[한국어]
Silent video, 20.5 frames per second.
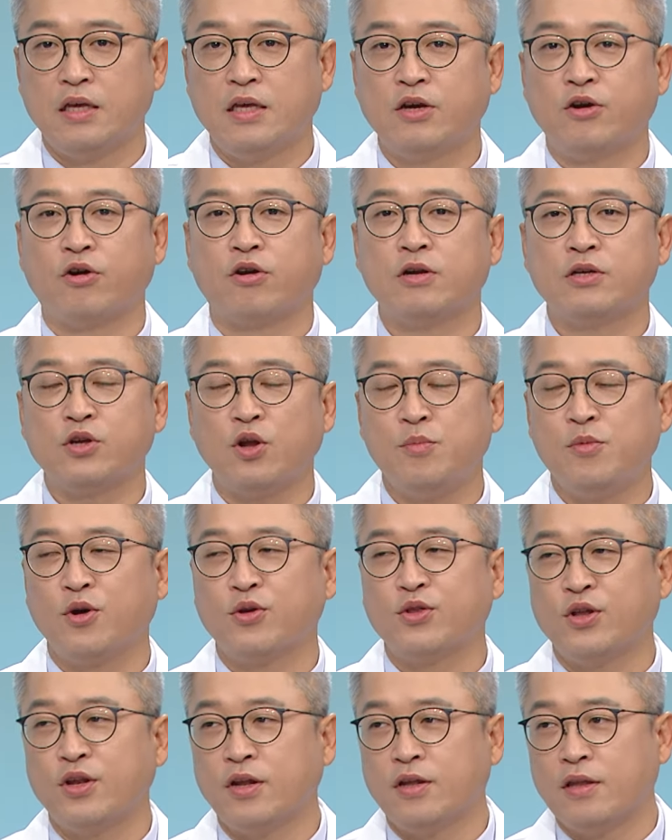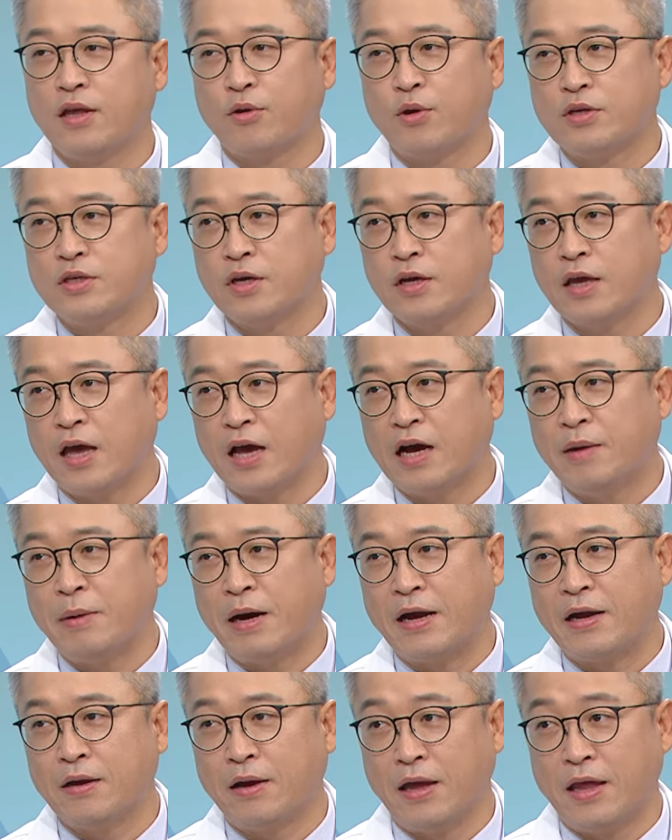그 이거를 설명드리는데 굉장히 애가
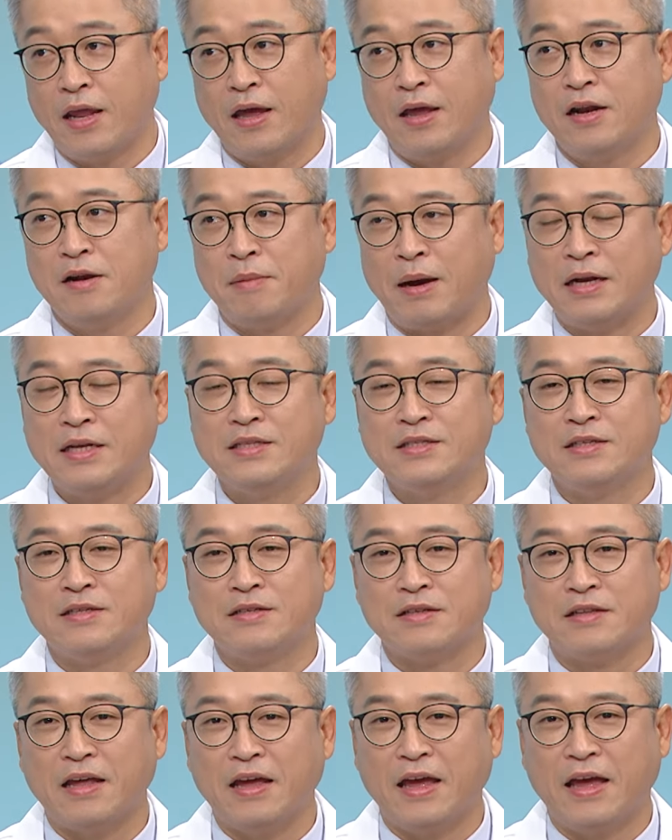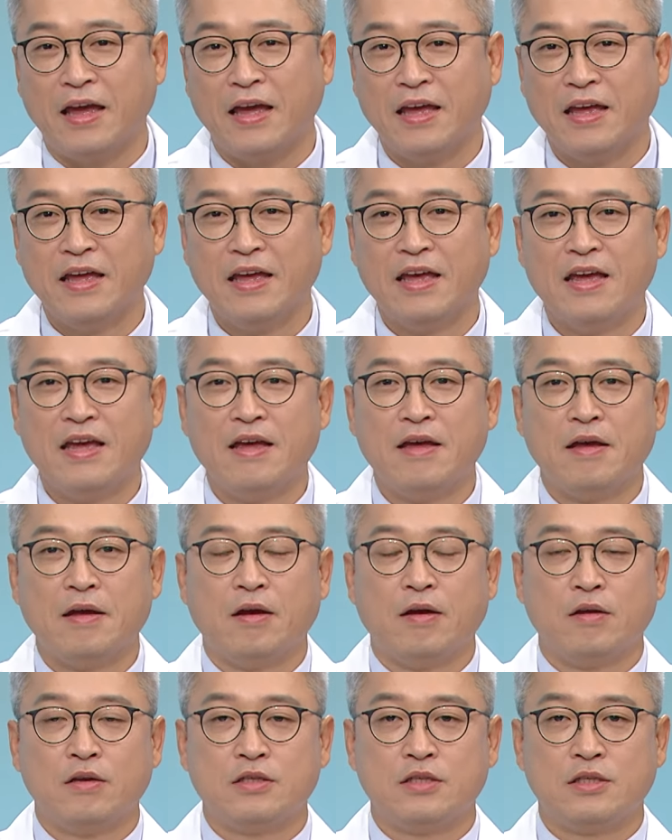많아, 애를 많이 쓰는데
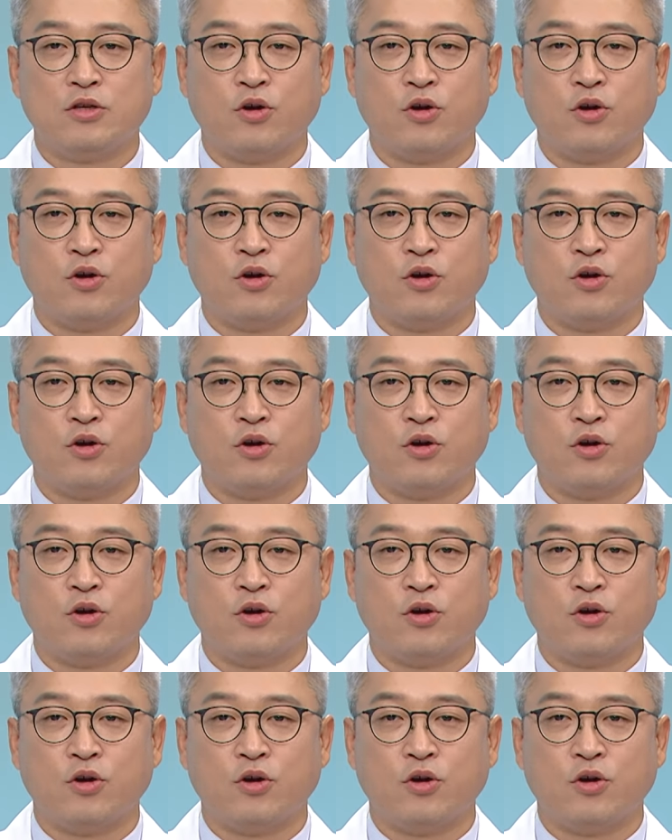예.